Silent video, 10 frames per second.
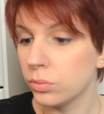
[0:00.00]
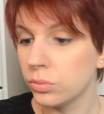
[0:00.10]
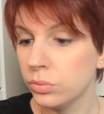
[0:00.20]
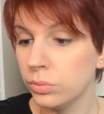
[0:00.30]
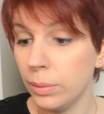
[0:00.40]

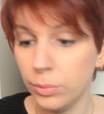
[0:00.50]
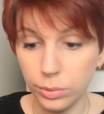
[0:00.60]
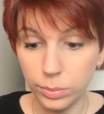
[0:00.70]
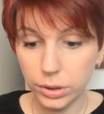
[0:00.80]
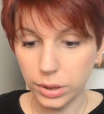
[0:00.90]
ou même le
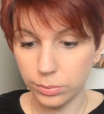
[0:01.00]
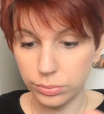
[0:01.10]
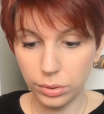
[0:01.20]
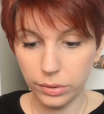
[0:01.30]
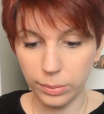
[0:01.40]
blush en
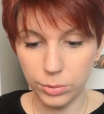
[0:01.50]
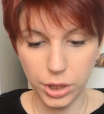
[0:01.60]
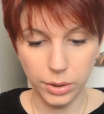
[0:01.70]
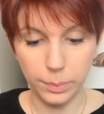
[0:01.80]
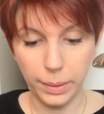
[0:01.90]
poudre, ça ne me
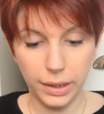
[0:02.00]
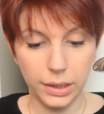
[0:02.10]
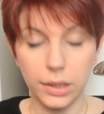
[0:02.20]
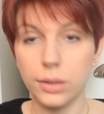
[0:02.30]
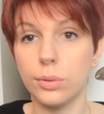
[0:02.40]
gêne pas.
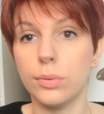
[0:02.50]
Donc